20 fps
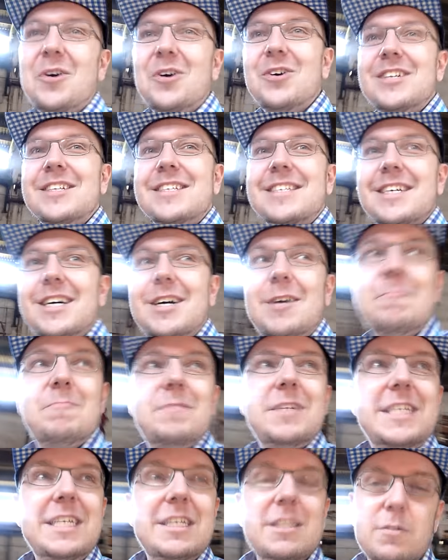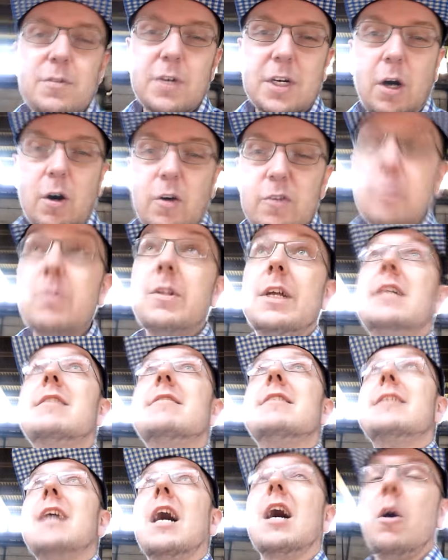Und ähm, dieses Verkaufsmodell
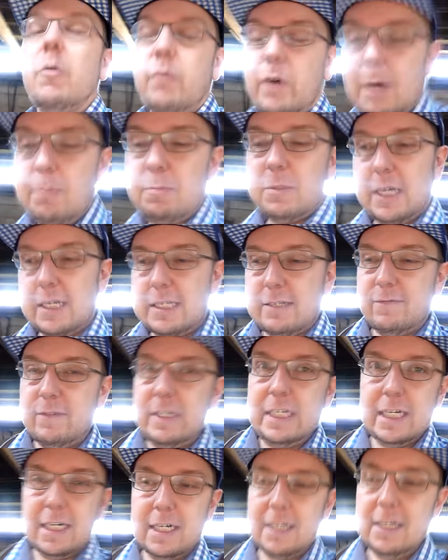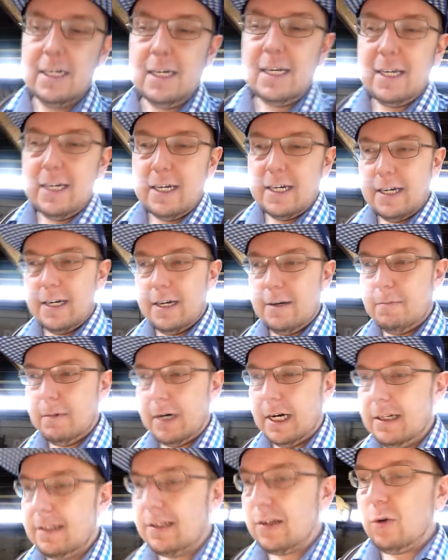zieht darauf ab, dass wir ähm,
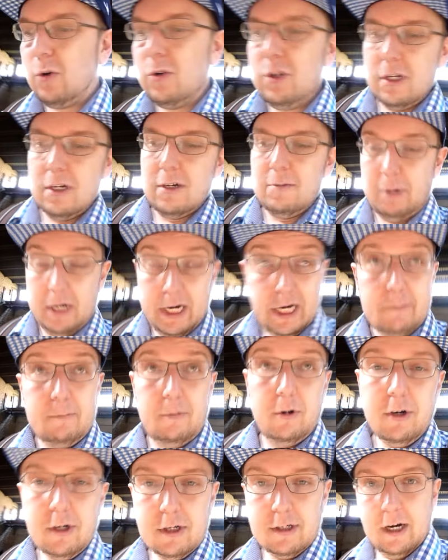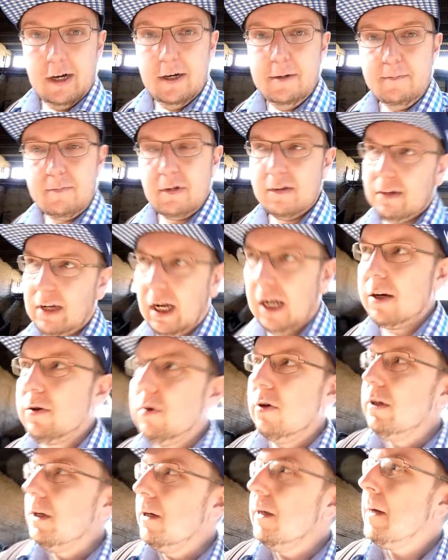als Kunde bei Adblock, ja, wir sind alle
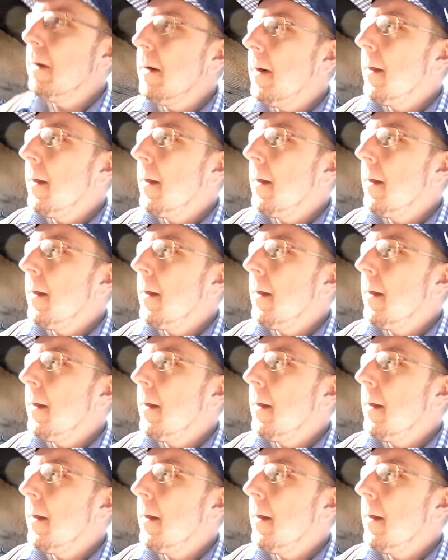Kunde,